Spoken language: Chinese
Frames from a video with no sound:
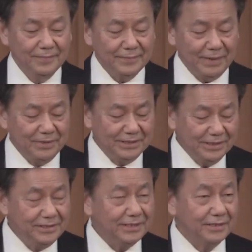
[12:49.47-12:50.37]
他们
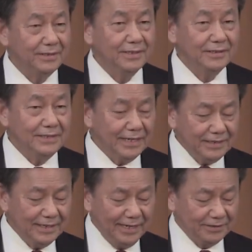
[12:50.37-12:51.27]
清晨
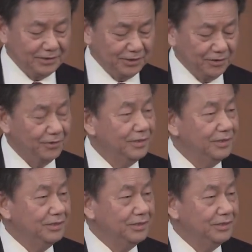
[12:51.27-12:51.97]
天一亮的时候。